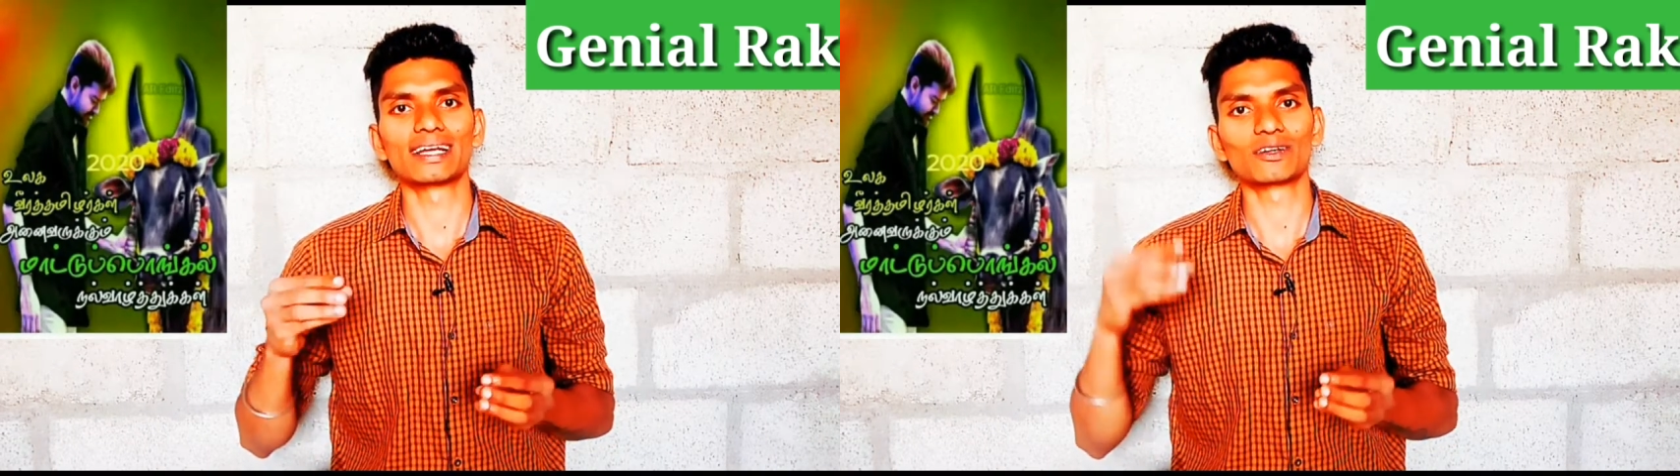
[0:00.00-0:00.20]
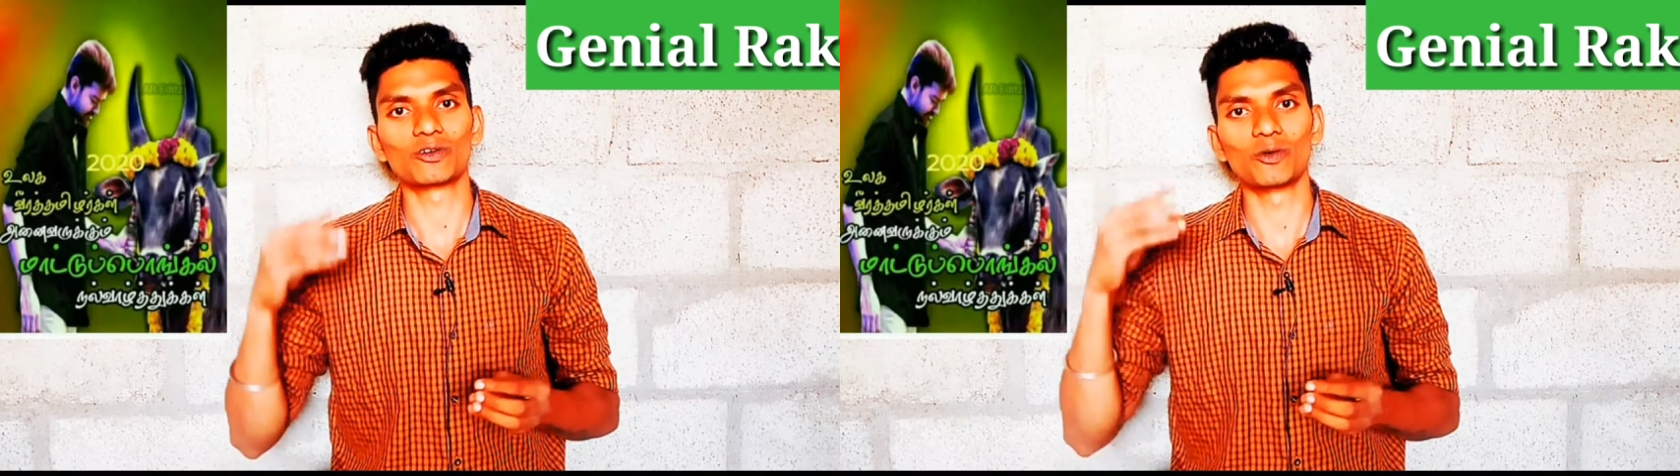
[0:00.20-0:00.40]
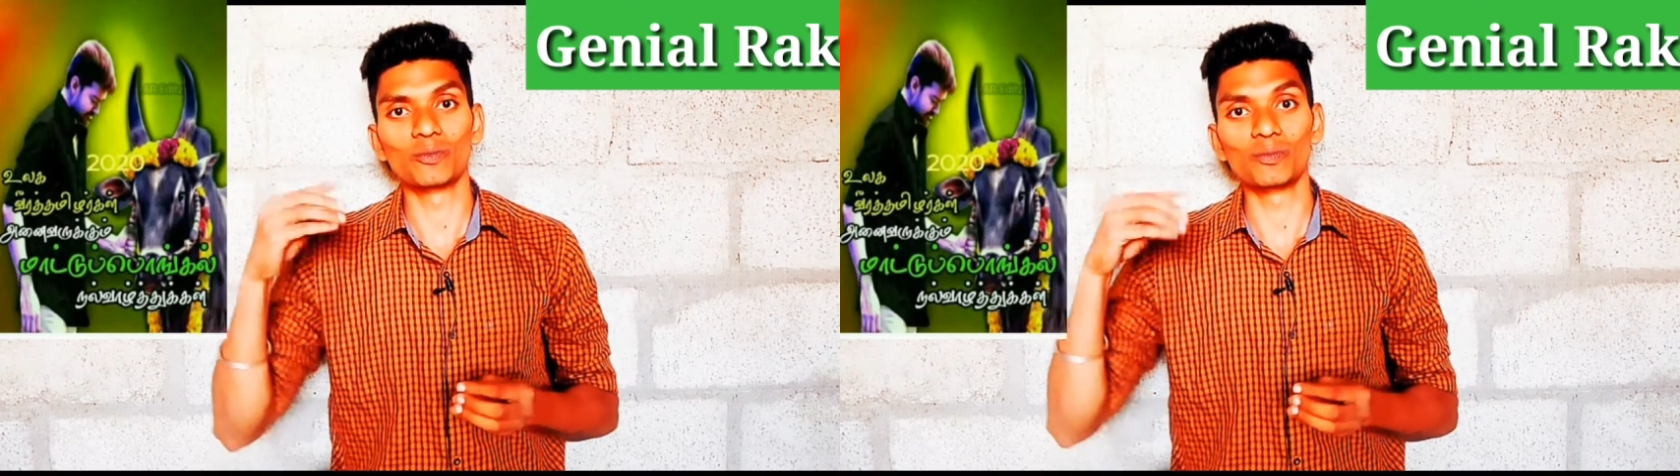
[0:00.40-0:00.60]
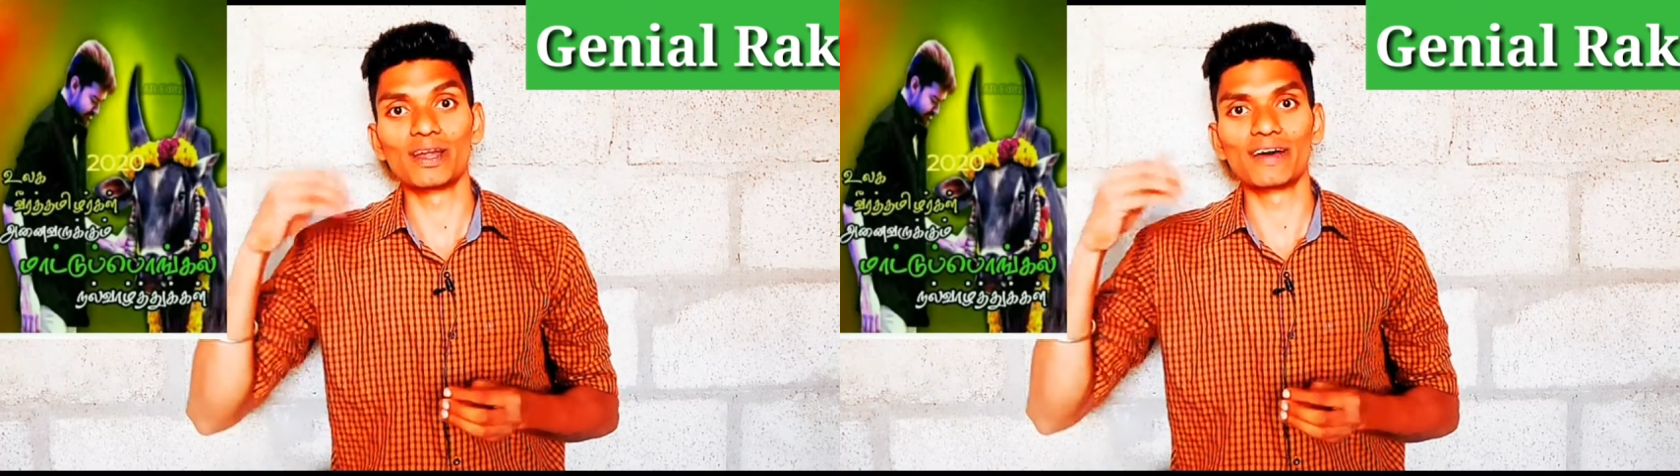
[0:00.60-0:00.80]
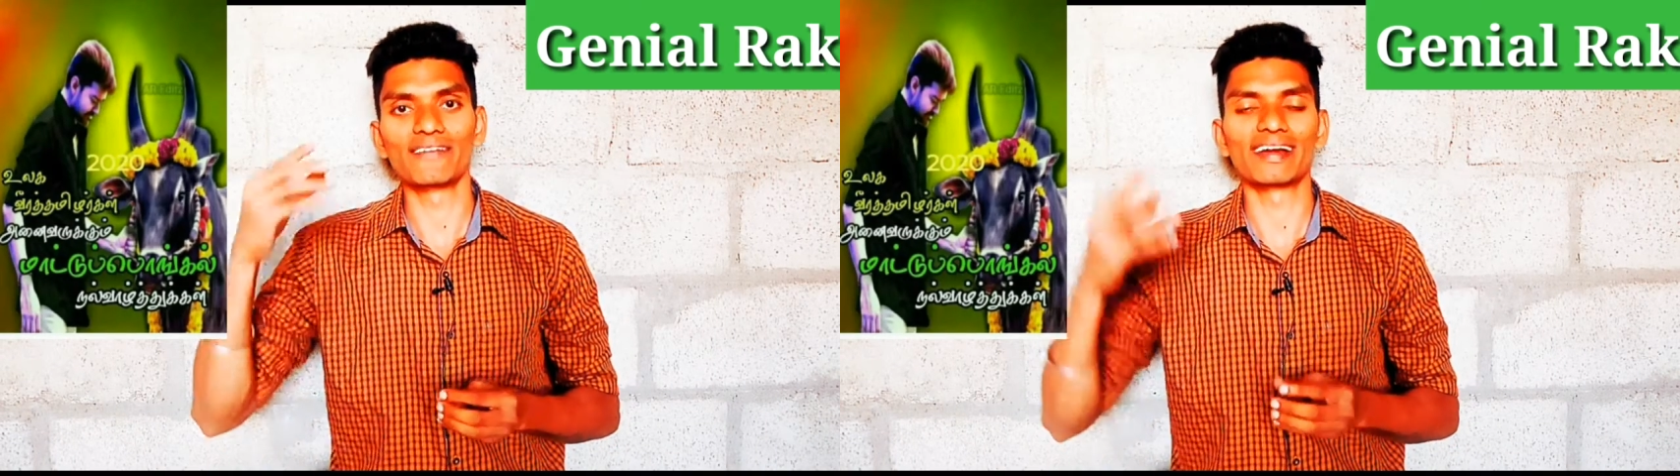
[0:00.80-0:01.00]
கொம்பில்
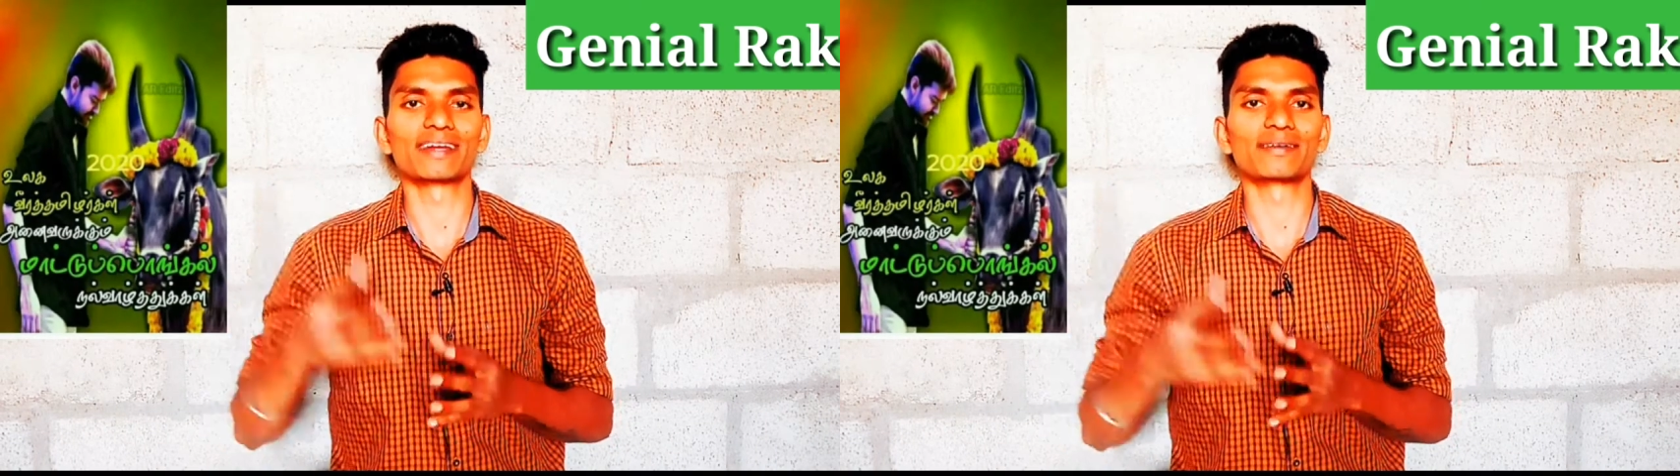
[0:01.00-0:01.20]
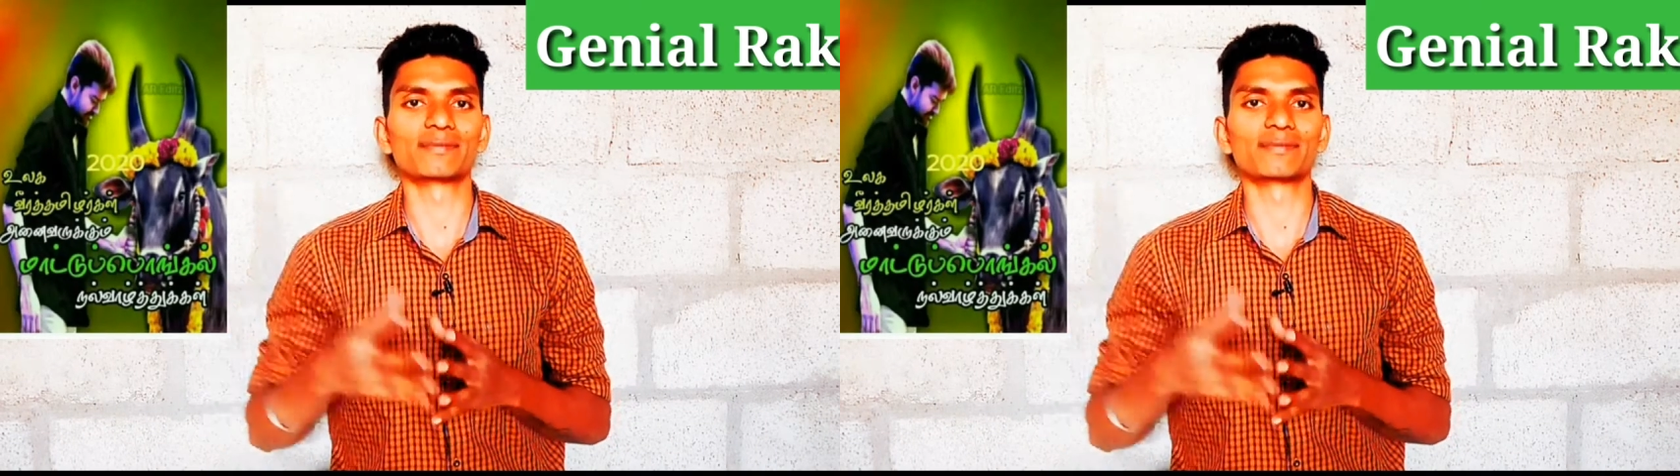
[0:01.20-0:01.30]
வளையம் விட்டு